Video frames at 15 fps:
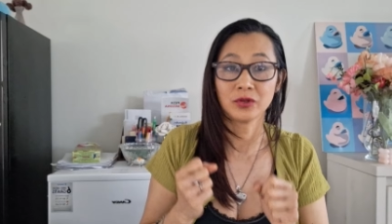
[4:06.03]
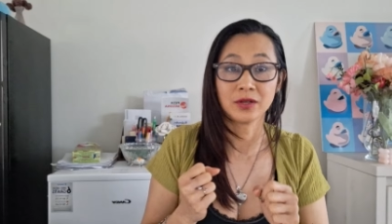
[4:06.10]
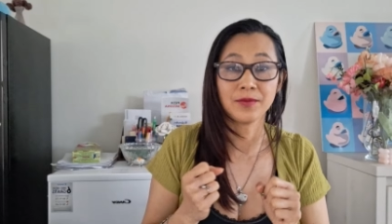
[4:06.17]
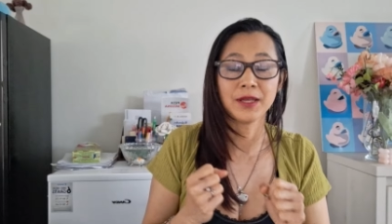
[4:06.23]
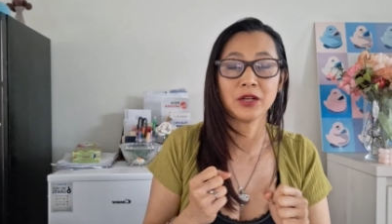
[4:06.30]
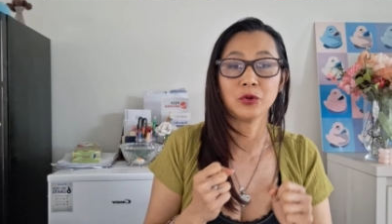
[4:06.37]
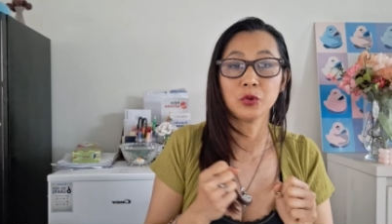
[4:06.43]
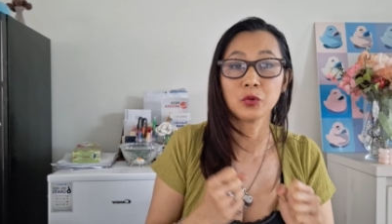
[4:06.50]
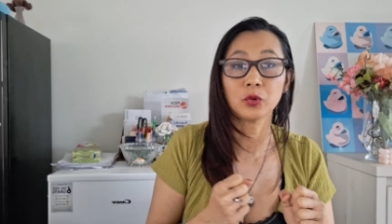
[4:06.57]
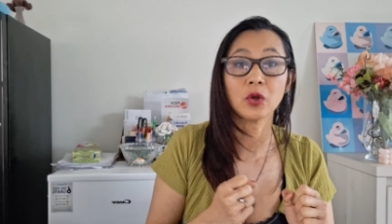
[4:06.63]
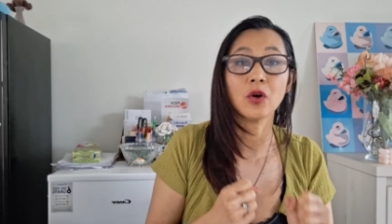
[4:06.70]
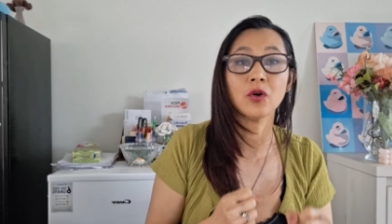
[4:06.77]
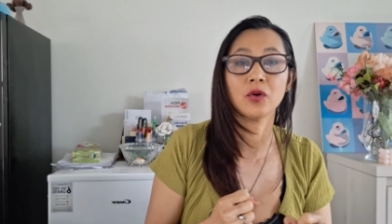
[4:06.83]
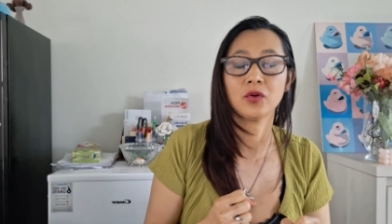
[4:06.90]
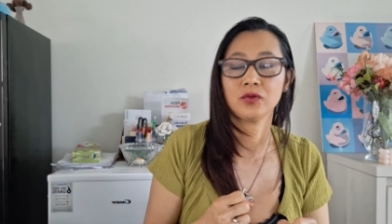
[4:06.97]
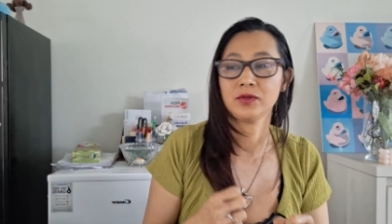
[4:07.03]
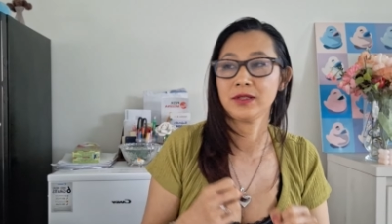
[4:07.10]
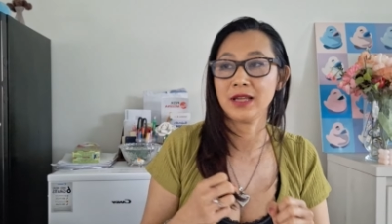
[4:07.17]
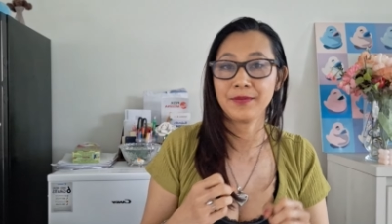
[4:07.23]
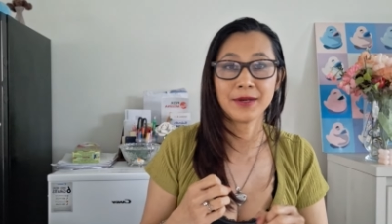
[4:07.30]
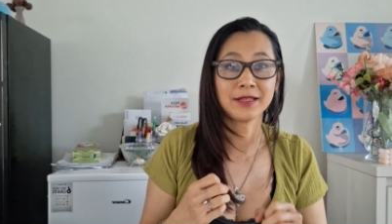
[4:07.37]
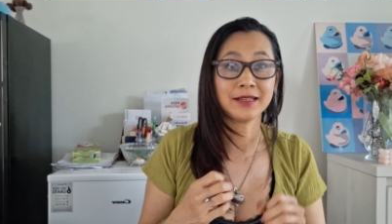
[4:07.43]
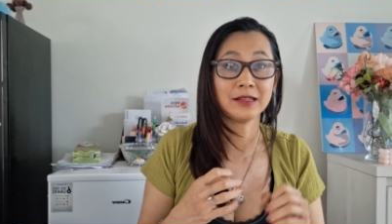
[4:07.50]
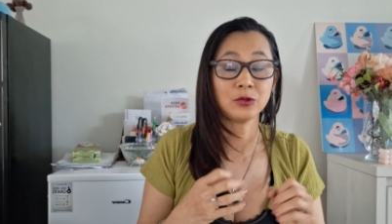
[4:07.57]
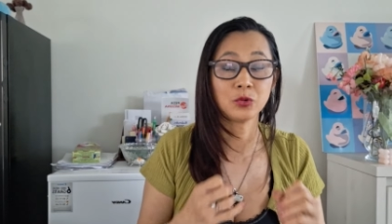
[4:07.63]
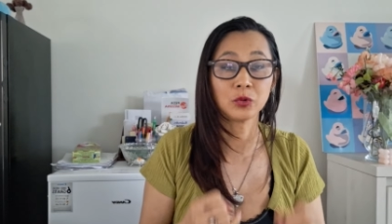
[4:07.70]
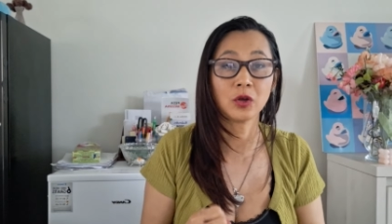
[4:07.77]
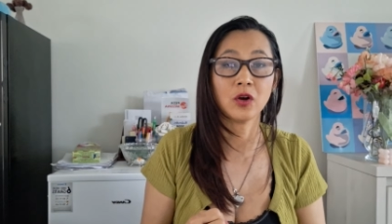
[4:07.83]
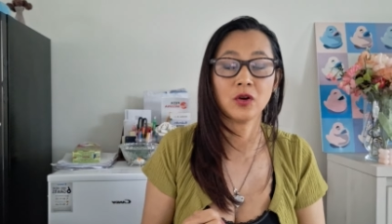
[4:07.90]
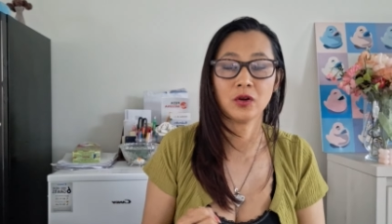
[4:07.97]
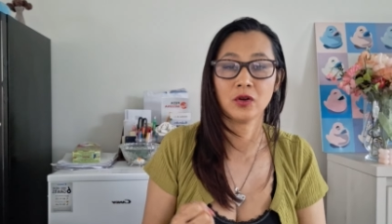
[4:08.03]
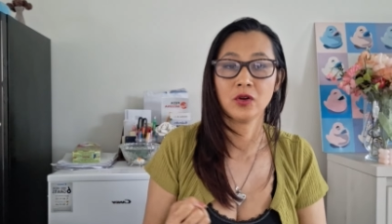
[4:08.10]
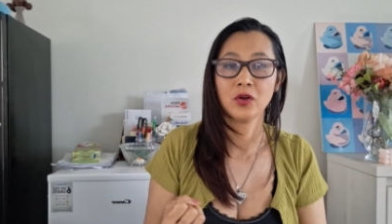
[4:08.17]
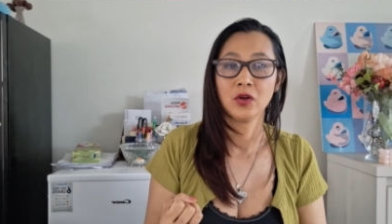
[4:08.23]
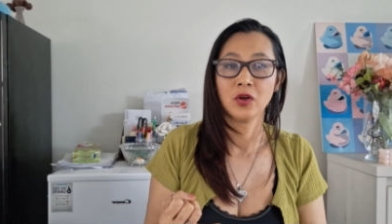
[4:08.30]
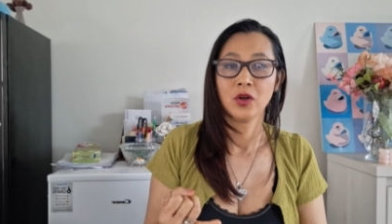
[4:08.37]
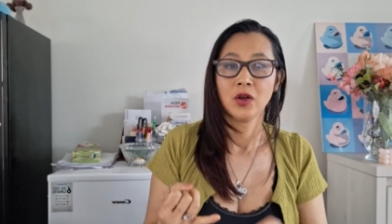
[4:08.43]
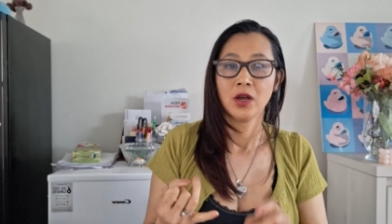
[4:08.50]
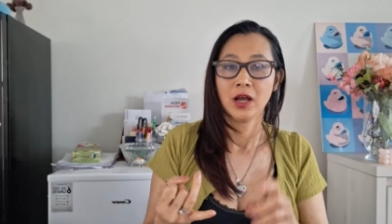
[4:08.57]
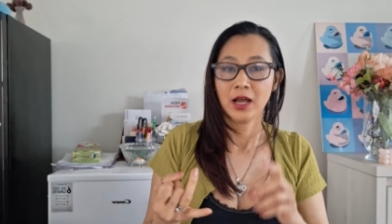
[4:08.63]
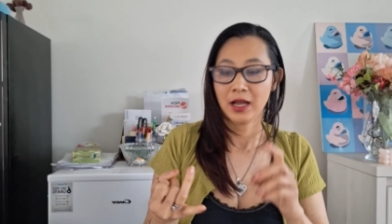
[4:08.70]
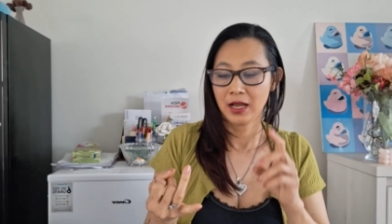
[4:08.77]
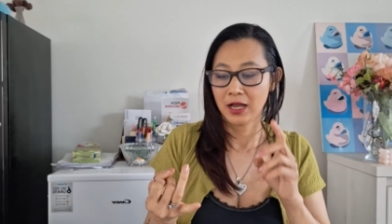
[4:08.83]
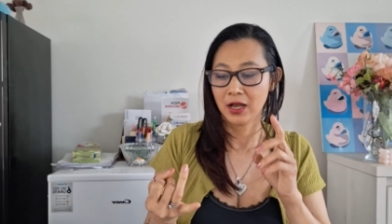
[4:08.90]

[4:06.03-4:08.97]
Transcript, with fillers: ดทะเบียนถูกต้อง เสียภาษีถูกต้องอ